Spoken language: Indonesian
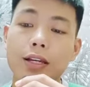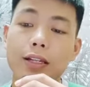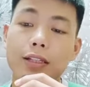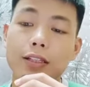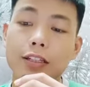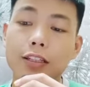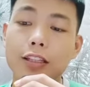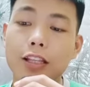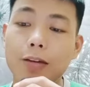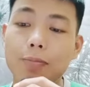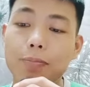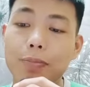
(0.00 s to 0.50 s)

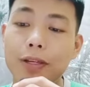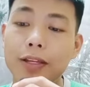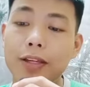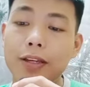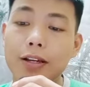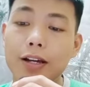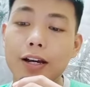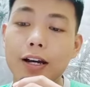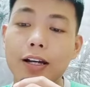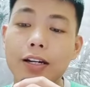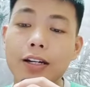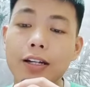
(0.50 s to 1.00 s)

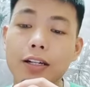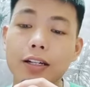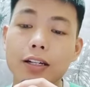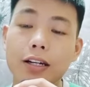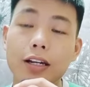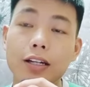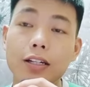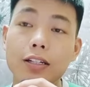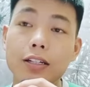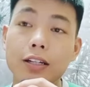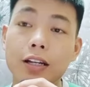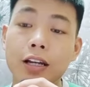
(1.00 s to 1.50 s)
Tetapi,
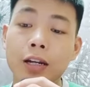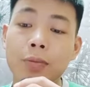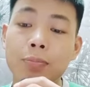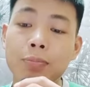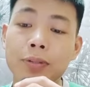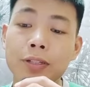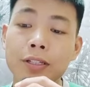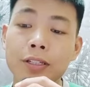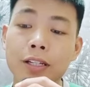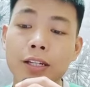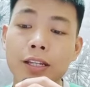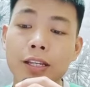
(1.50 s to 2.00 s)
adakah dengan
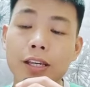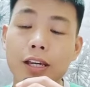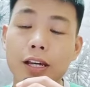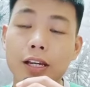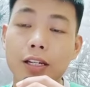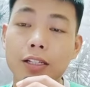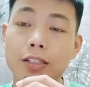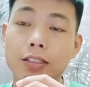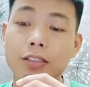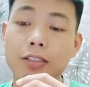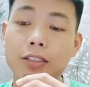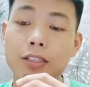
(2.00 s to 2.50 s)

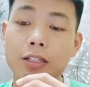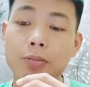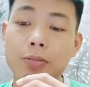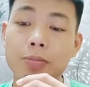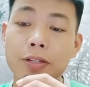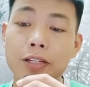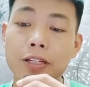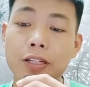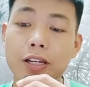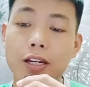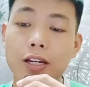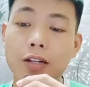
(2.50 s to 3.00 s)
pendirian
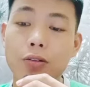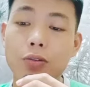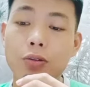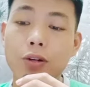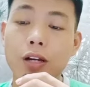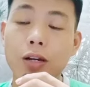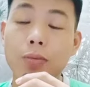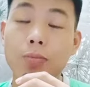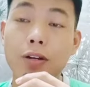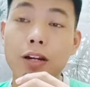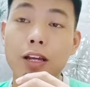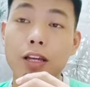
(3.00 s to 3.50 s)
sedemikian
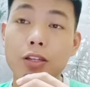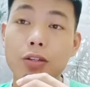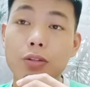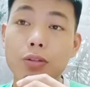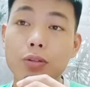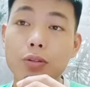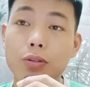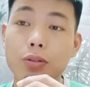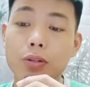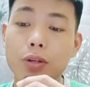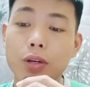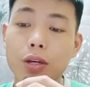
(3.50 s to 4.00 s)
orang
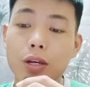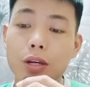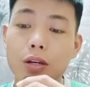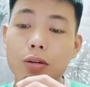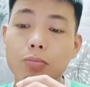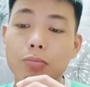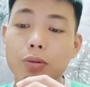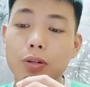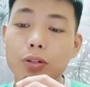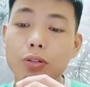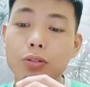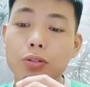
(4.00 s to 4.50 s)
Melayu
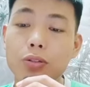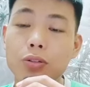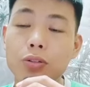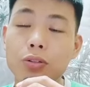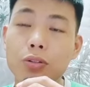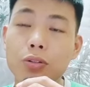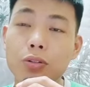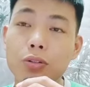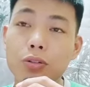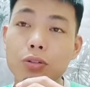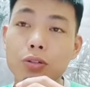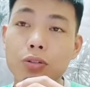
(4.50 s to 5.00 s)

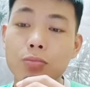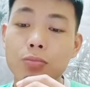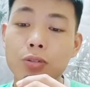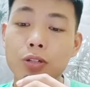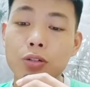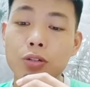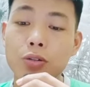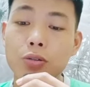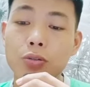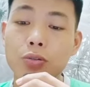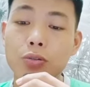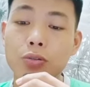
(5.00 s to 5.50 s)
berduyun-duyun
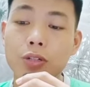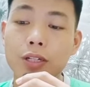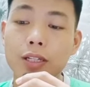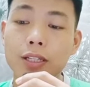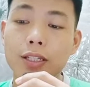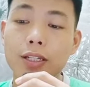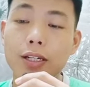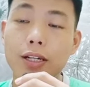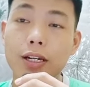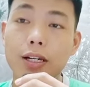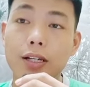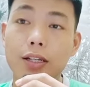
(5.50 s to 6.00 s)
mendukung
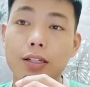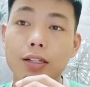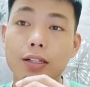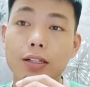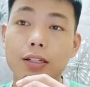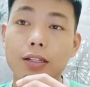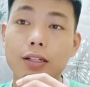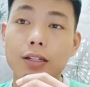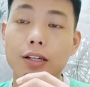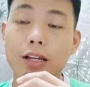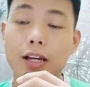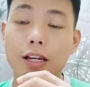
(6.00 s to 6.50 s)
kita?
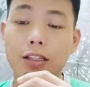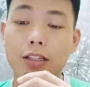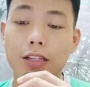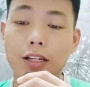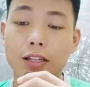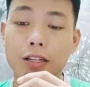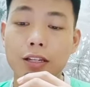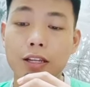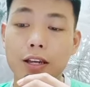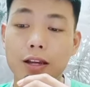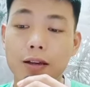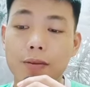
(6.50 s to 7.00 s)

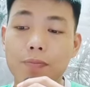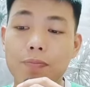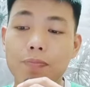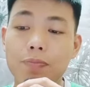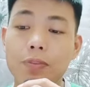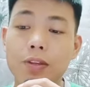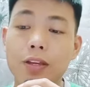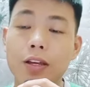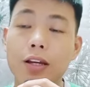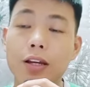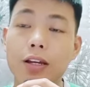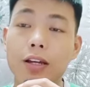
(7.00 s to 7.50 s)
Katanya.
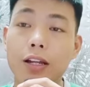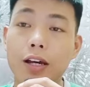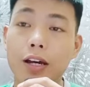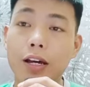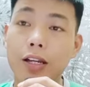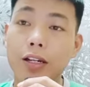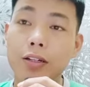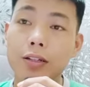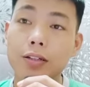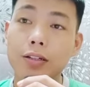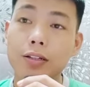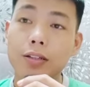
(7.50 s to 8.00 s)

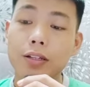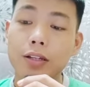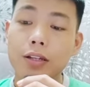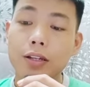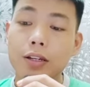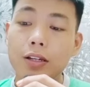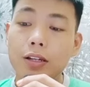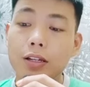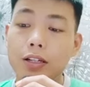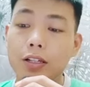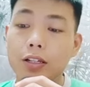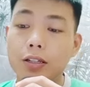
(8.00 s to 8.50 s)
Dan
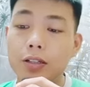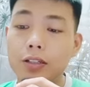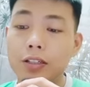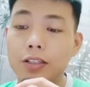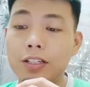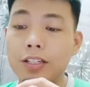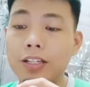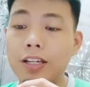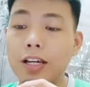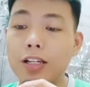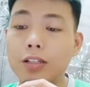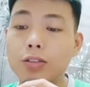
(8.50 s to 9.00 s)

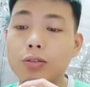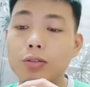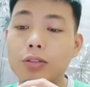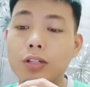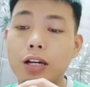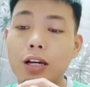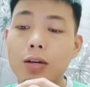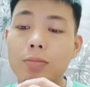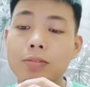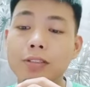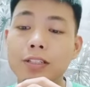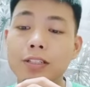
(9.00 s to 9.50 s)
dia
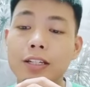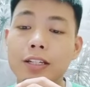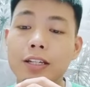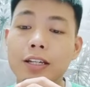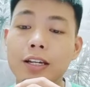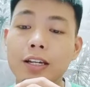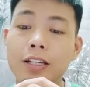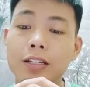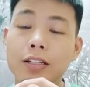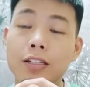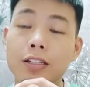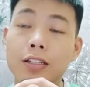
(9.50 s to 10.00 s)
juga
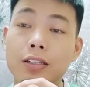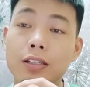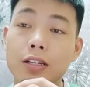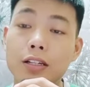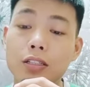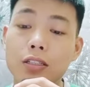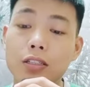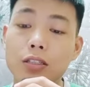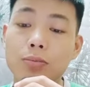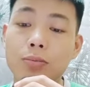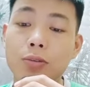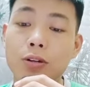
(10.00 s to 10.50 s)
menjadikan kita
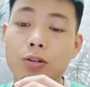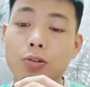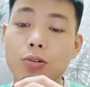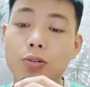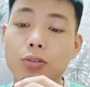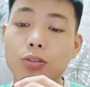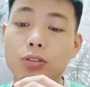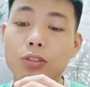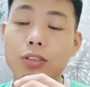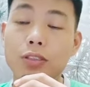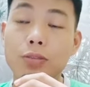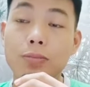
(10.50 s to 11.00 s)
semua
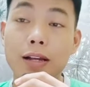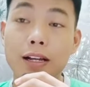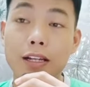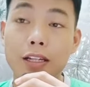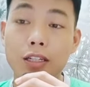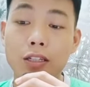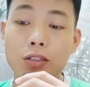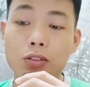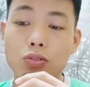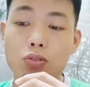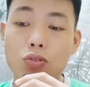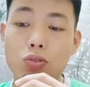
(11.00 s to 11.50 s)

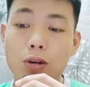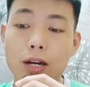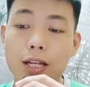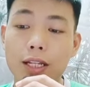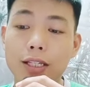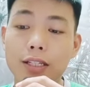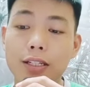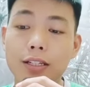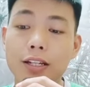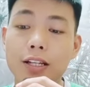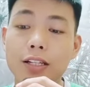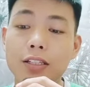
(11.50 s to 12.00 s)
semakin kuat
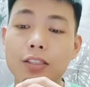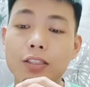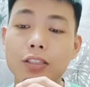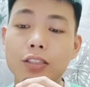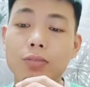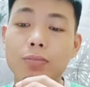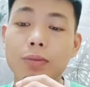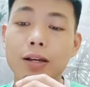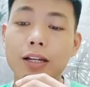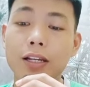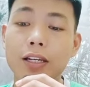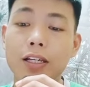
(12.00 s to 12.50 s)
dan
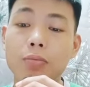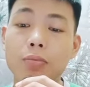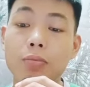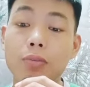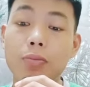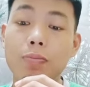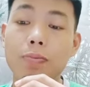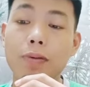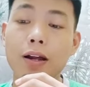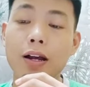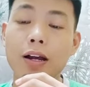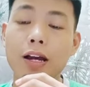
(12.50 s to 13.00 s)
semakin
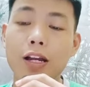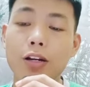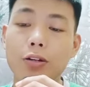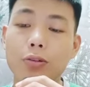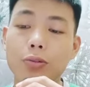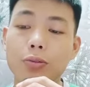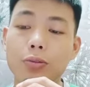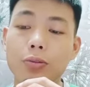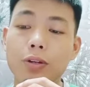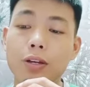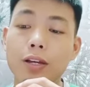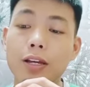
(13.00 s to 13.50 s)

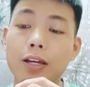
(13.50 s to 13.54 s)
berpengaruh